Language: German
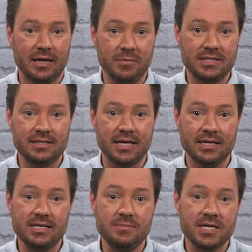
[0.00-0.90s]
Damit
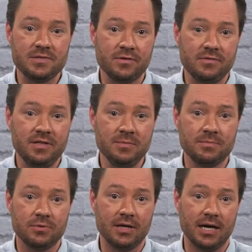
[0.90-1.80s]
kann eBays
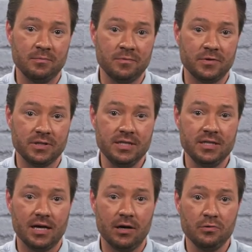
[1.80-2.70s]
Fulfillment-Programm von
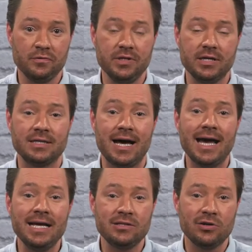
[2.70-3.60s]
Ihnen auch für Ihren
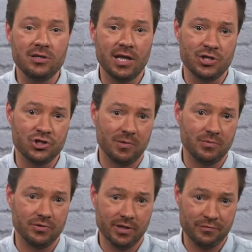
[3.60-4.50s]
eigenen
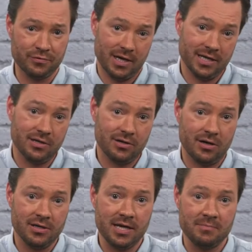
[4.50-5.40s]
Online-Shop oder für andere
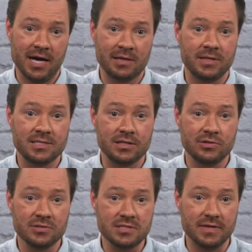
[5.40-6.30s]
Online-Marktplätze
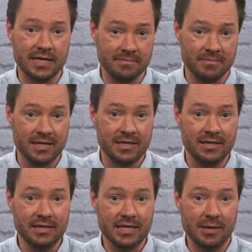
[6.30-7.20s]
genutzt werden.
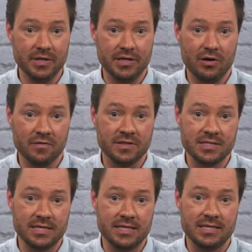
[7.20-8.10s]
Damit eröffnen
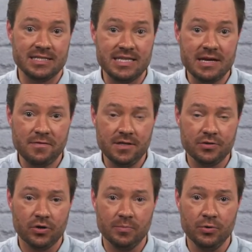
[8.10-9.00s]
sich Ihnen sehr
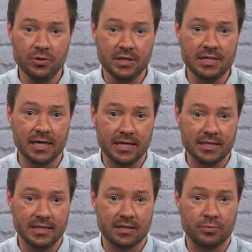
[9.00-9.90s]
viele neue
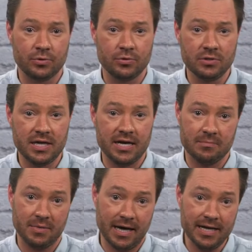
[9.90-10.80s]
Möglichkeiten, Ihre Produkte
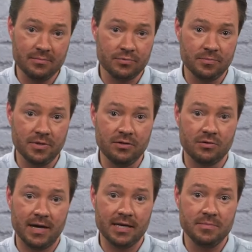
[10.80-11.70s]
einem breiten
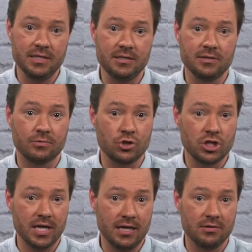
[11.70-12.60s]
Publikum anbieten und
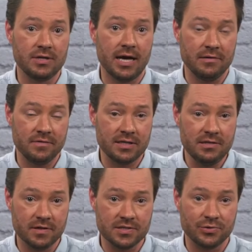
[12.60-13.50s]
schnell und einfach liefern